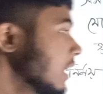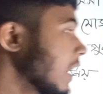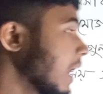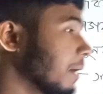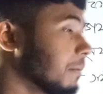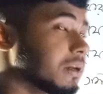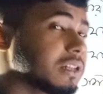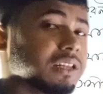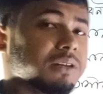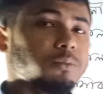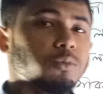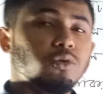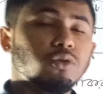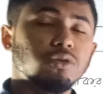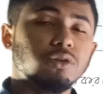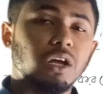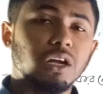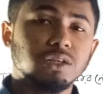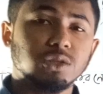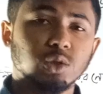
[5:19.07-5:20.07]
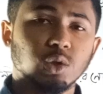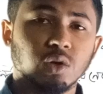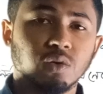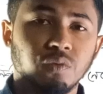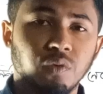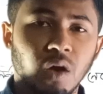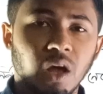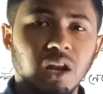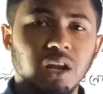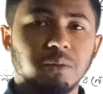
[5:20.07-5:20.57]
আমাদের মূলদার
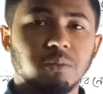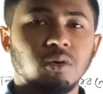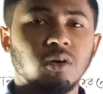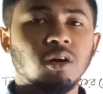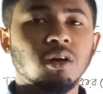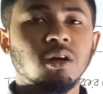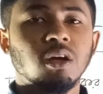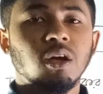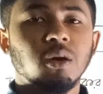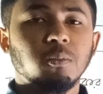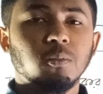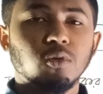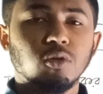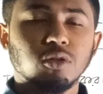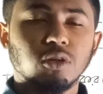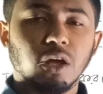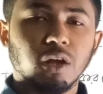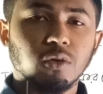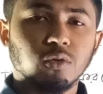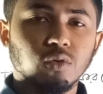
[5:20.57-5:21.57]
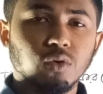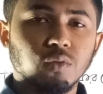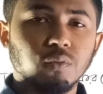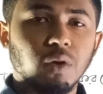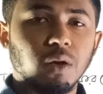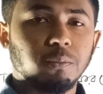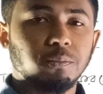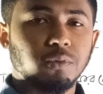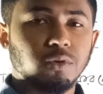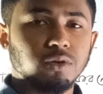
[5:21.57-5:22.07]
যোগফল এবং মূলদার
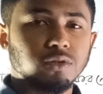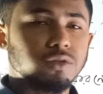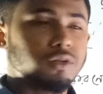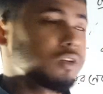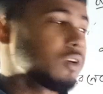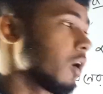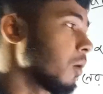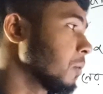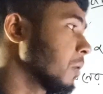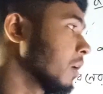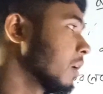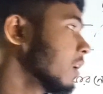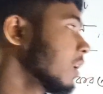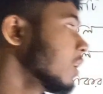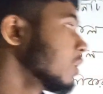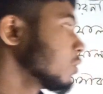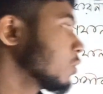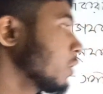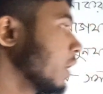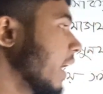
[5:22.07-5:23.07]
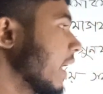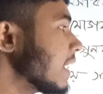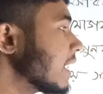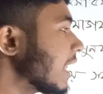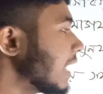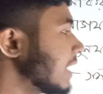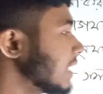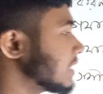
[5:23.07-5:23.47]
গুণফল প্রয়োজনই হবে তো এইখানে